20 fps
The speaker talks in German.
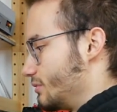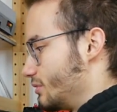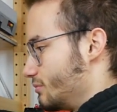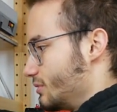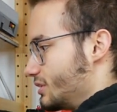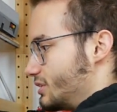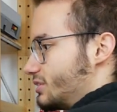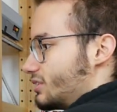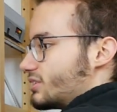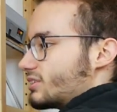Wenn
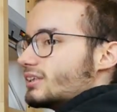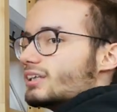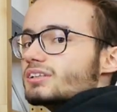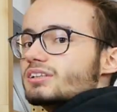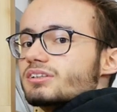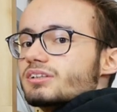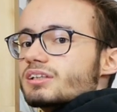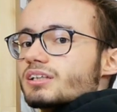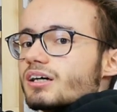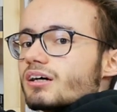wir jetzt das
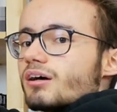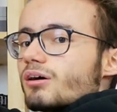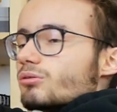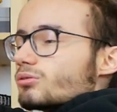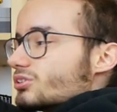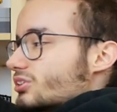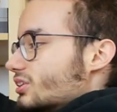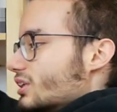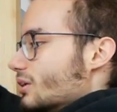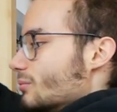letzte hier
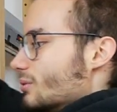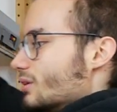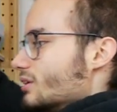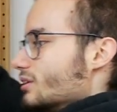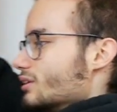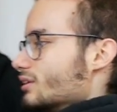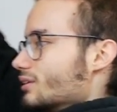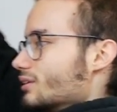rausnehmen.